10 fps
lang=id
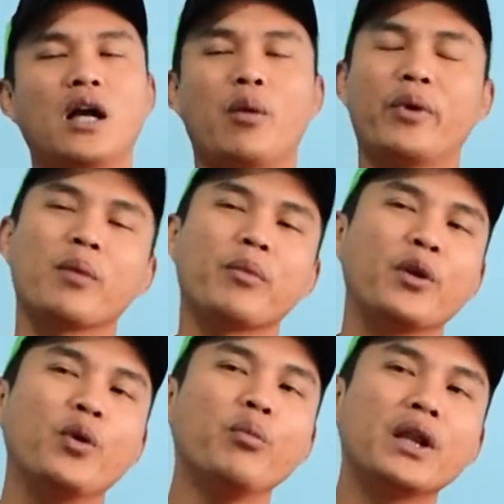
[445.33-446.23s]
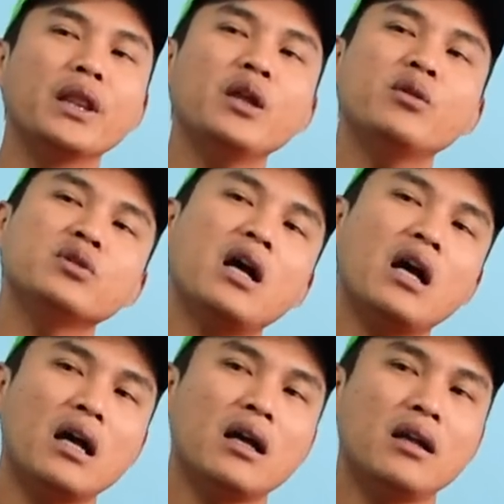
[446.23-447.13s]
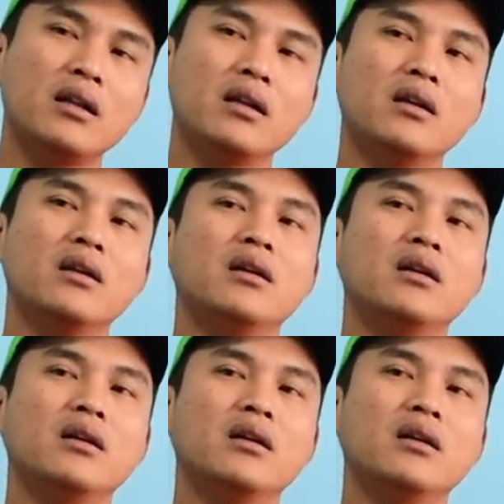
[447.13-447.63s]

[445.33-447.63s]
kameramen gue berhenti tuh sal oh.